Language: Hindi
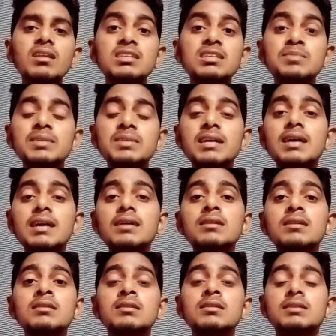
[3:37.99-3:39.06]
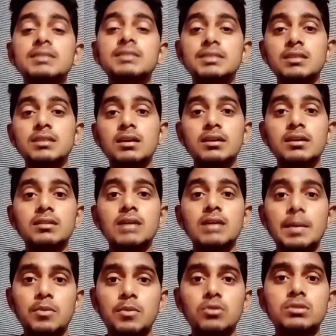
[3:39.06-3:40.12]
इसमें क्या है देखिए अगर
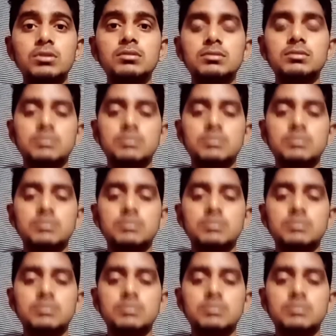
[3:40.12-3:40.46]
आप लोग